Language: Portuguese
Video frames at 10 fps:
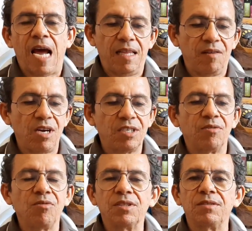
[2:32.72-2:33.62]
A linguagem que
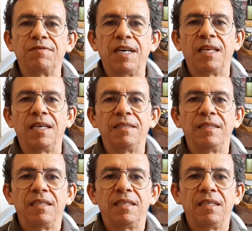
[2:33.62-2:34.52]
eu gosto de falar.
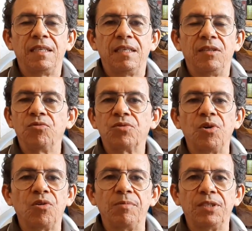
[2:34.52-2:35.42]
Não
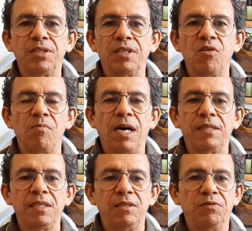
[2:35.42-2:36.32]
estou como esses
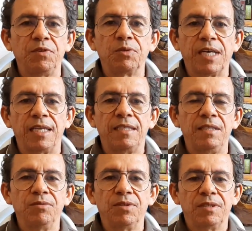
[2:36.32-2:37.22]
engomadinhos,
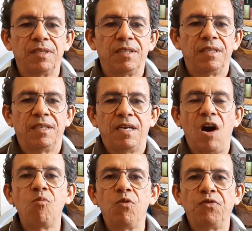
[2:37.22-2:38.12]
filtradinhos,
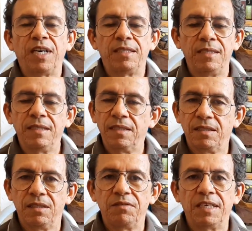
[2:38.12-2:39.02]

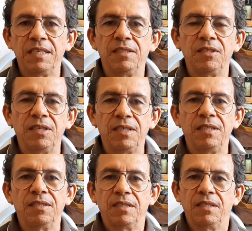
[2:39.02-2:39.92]
almofadinhas, diferente
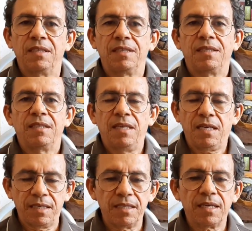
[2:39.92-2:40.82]
deles, e
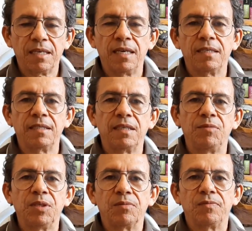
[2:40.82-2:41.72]
é crítica, aqui é crítica
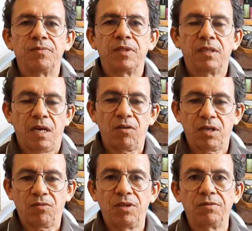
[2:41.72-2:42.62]
mesmo.
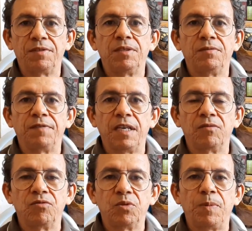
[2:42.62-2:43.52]
Agora, quando eu venho, eu
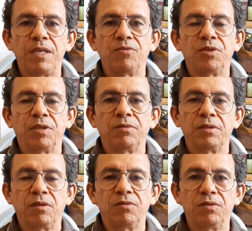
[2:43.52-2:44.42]
falo com os pés no chão,
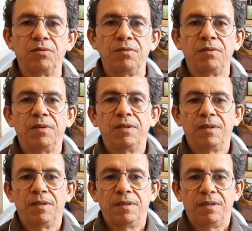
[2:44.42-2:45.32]
senão eu não estou
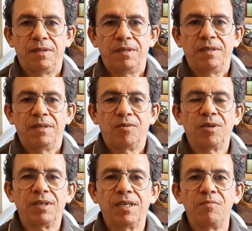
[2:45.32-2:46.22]

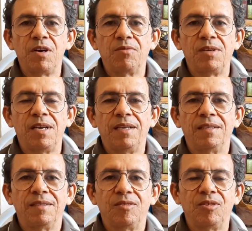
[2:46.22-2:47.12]
colocando minha
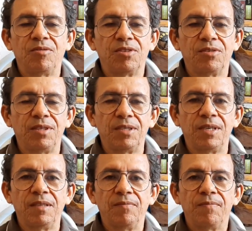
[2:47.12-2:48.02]
colher, sei o que estou
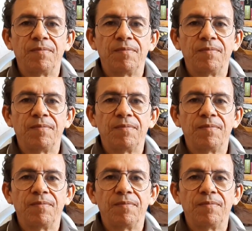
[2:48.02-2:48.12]
dizendo.